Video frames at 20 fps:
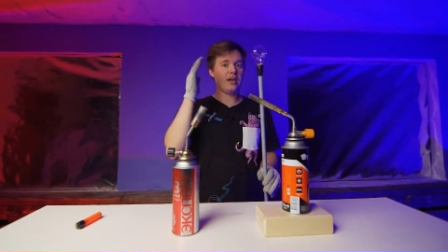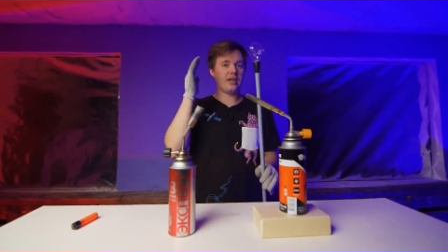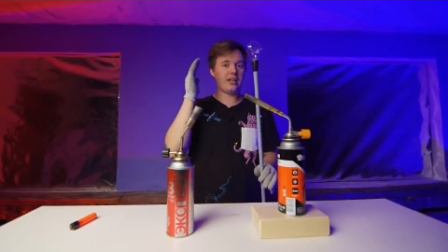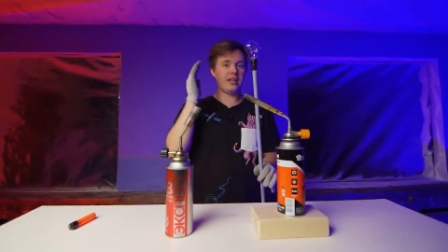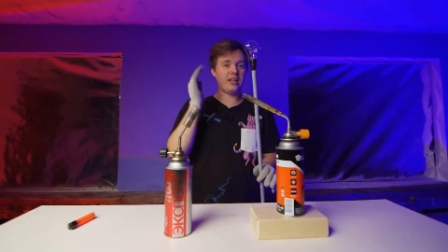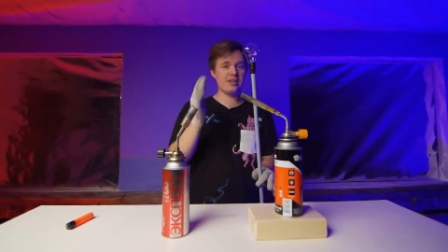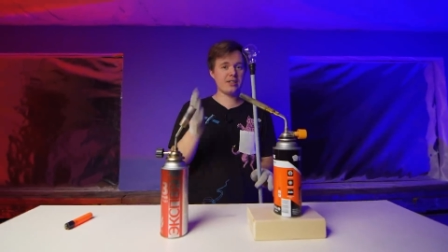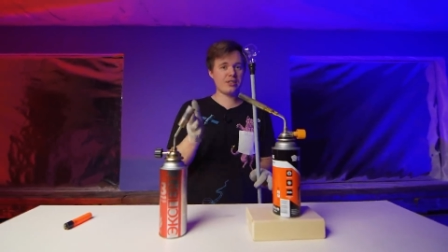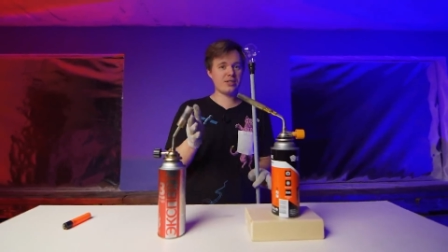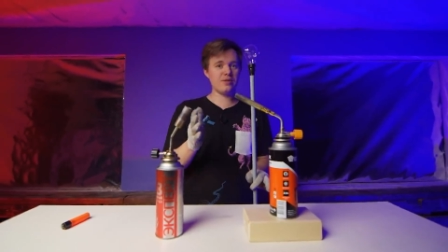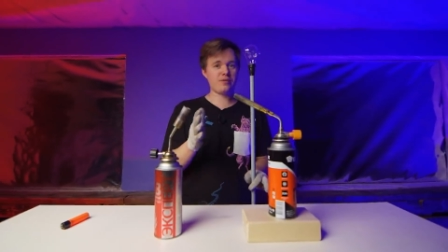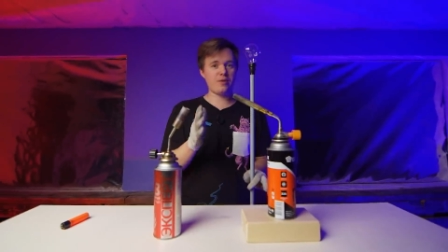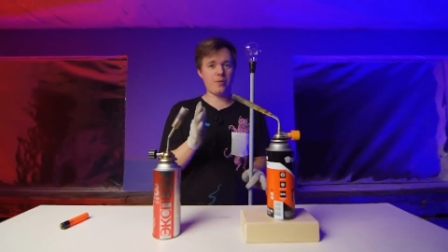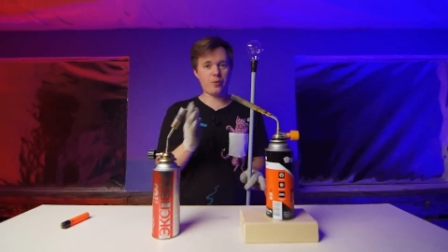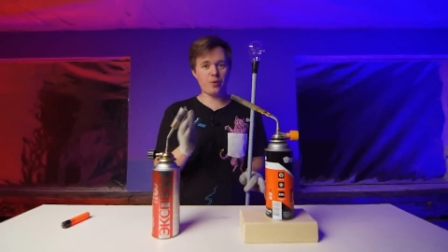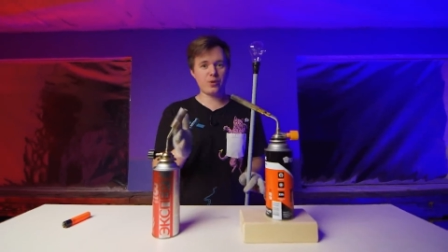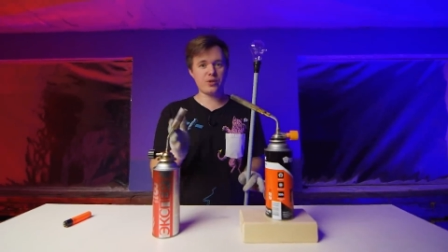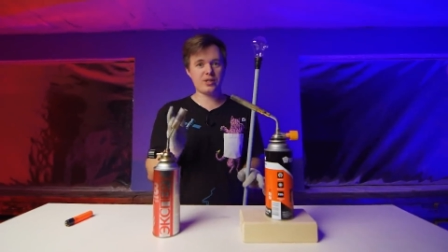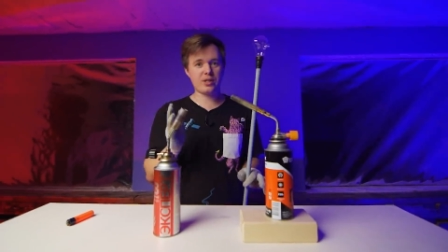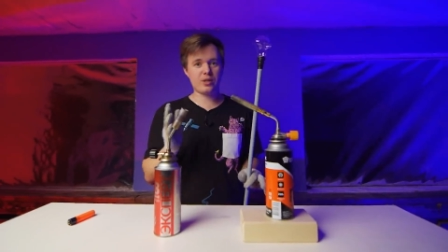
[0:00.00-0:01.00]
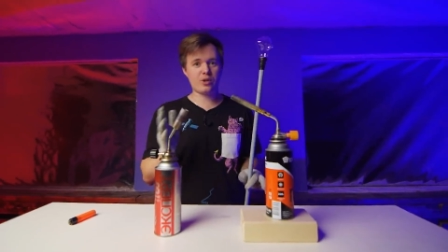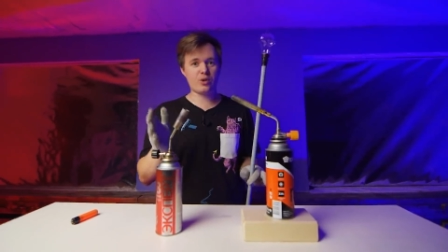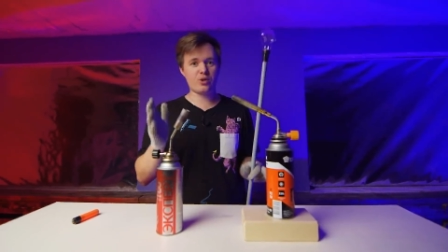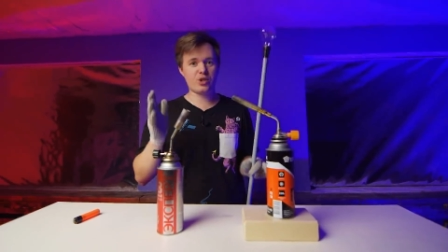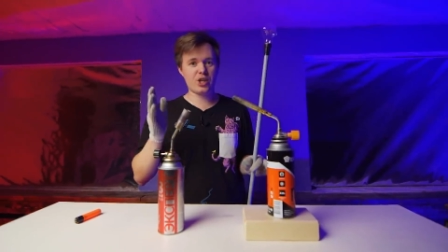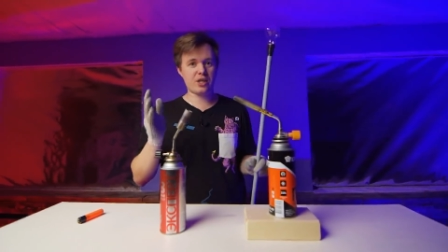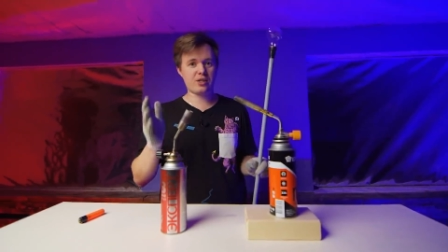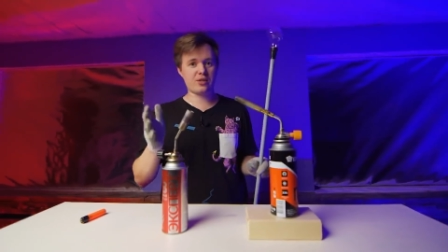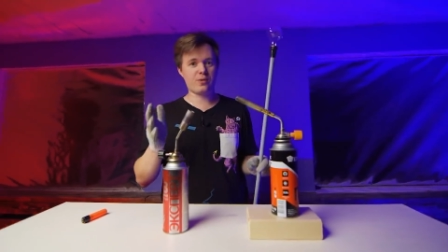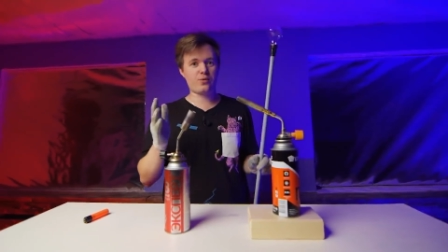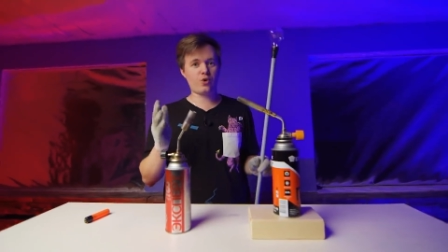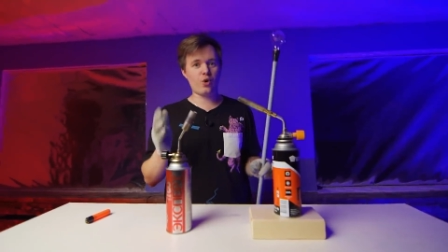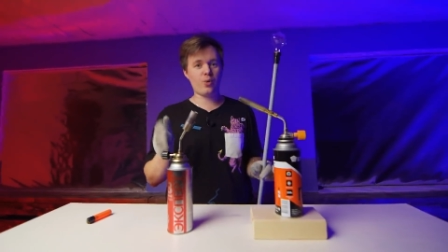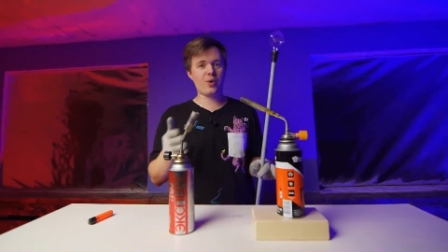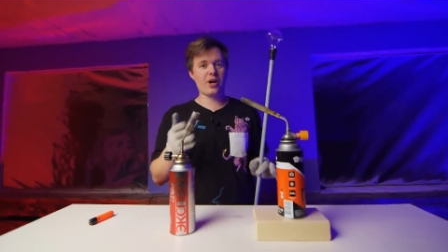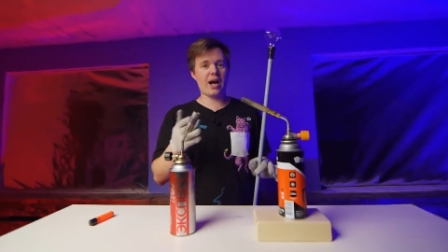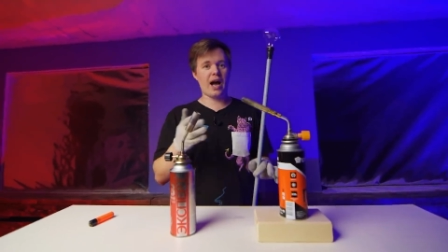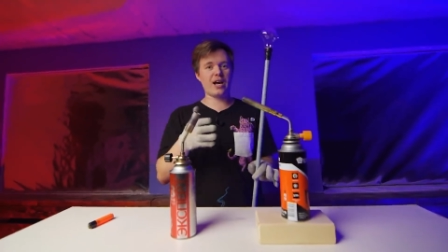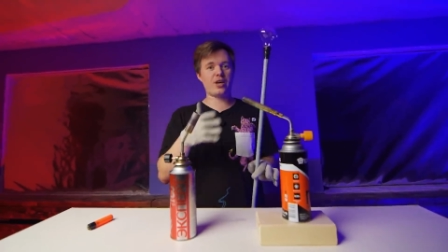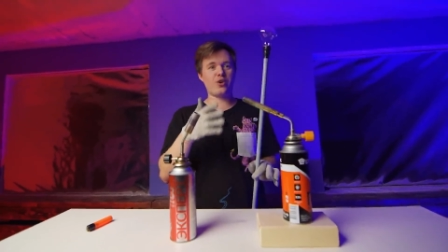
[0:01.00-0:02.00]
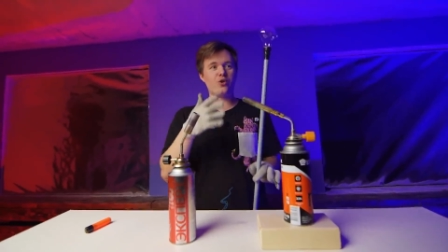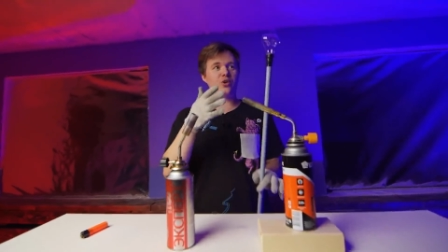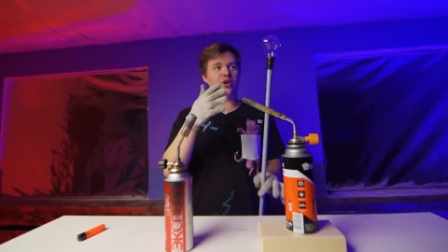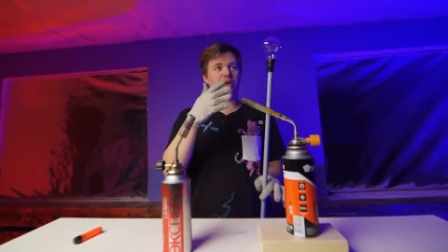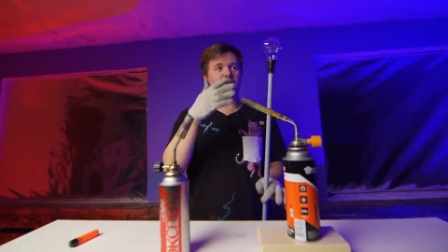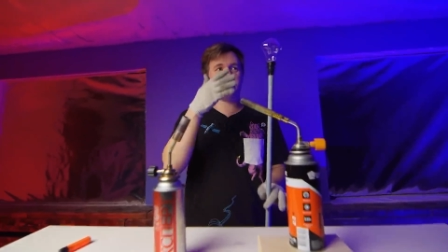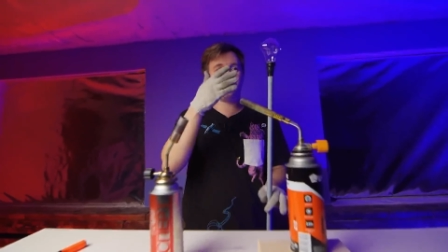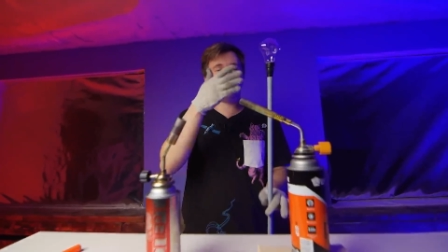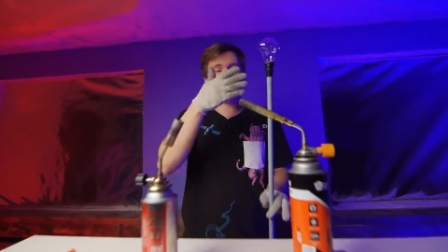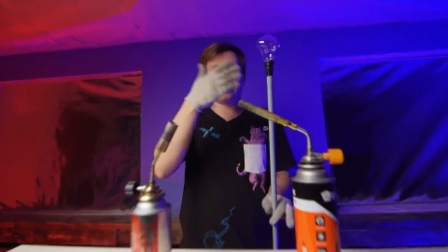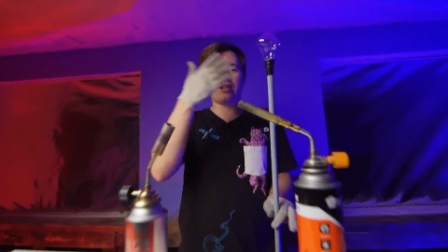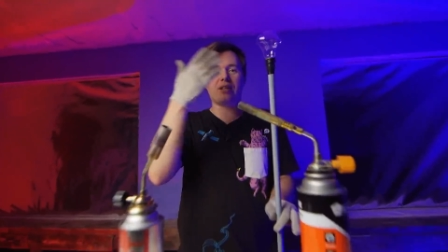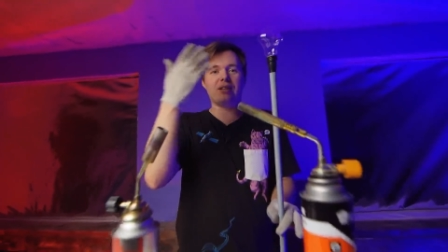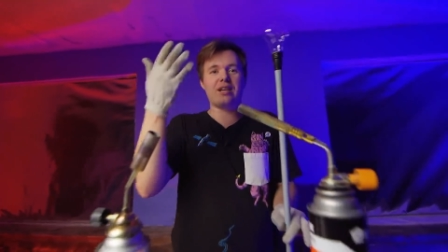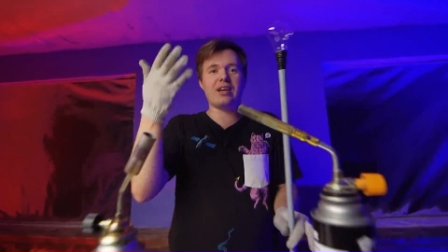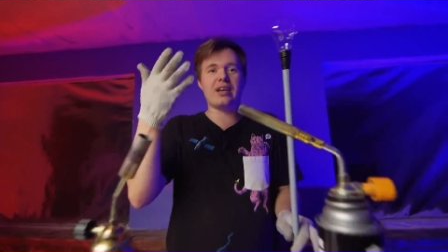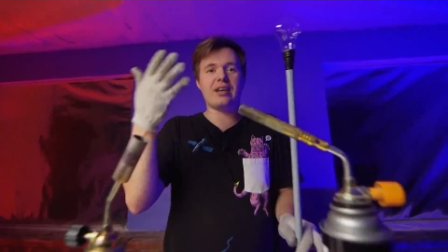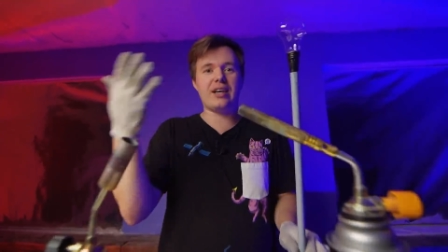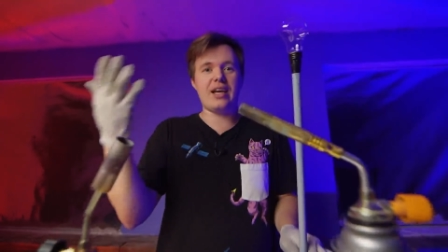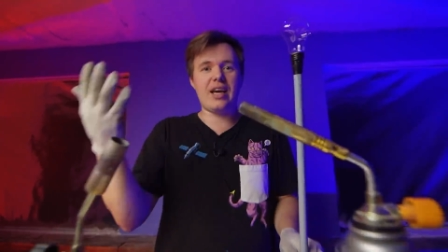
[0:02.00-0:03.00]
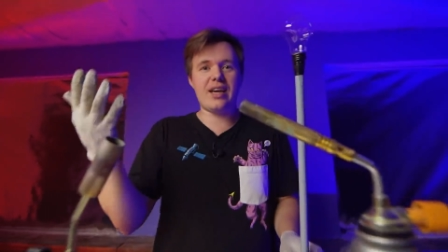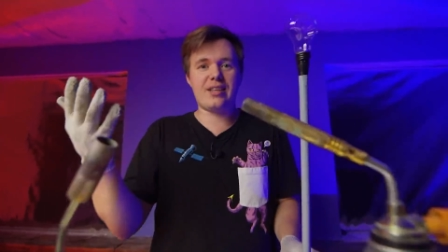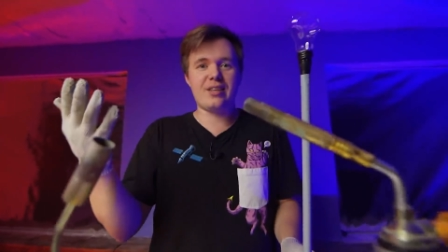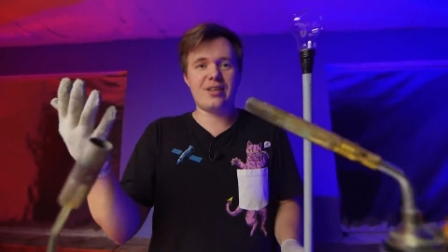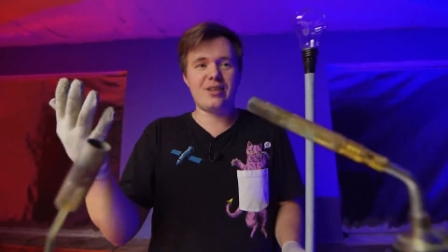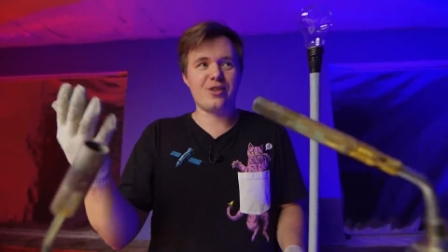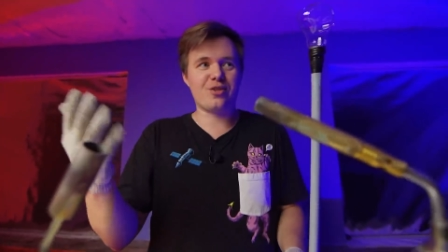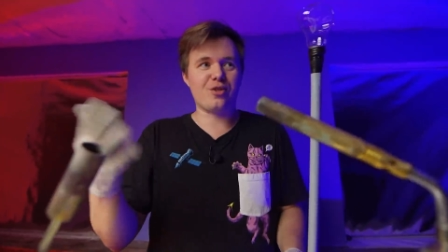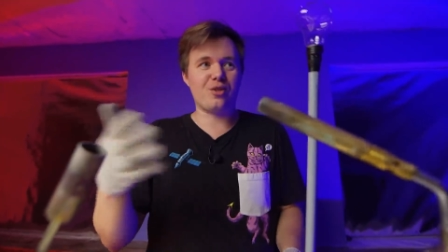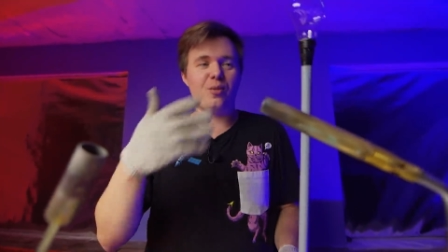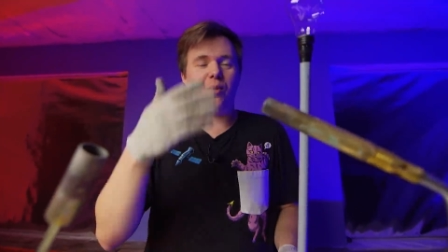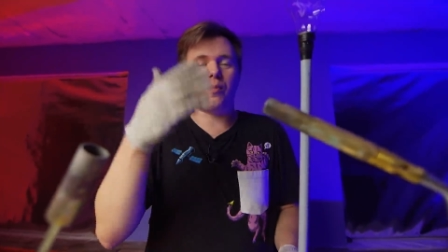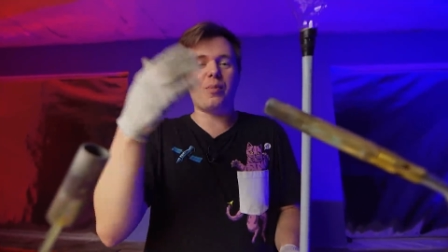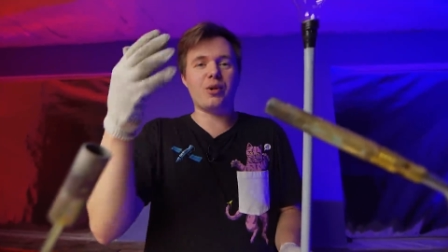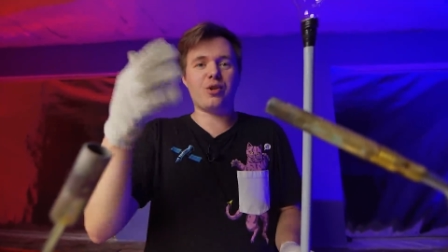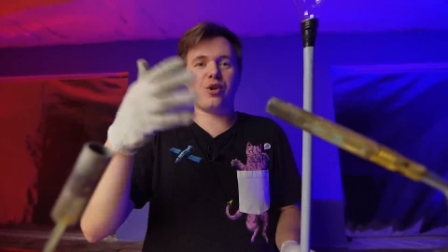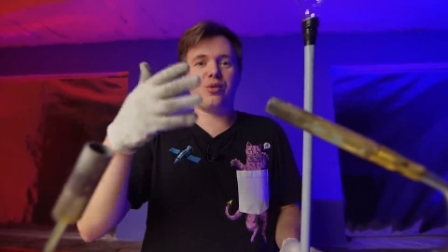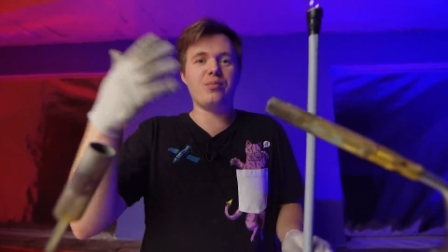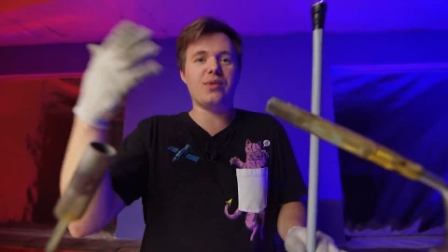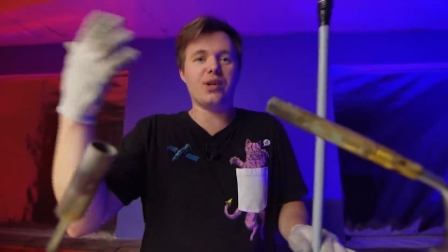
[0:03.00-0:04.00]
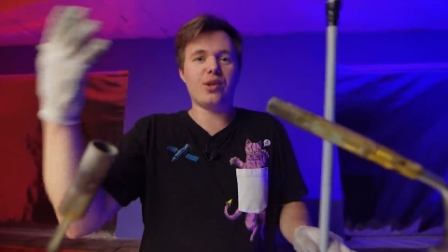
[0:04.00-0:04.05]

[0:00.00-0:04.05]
Единственный вопрос заключается в том, как ее равномерно нагреть, чтобы потом